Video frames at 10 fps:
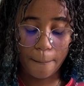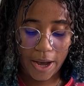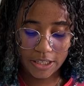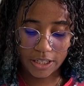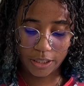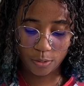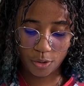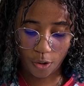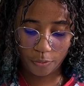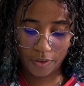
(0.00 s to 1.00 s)
basta que o
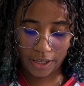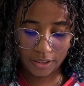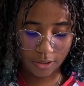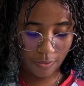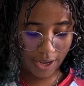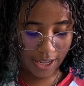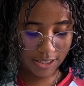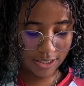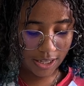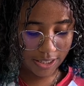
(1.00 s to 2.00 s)
jovem entre numa
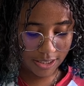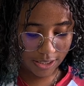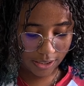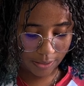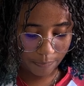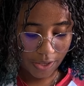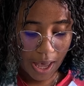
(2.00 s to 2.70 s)
casa salesiana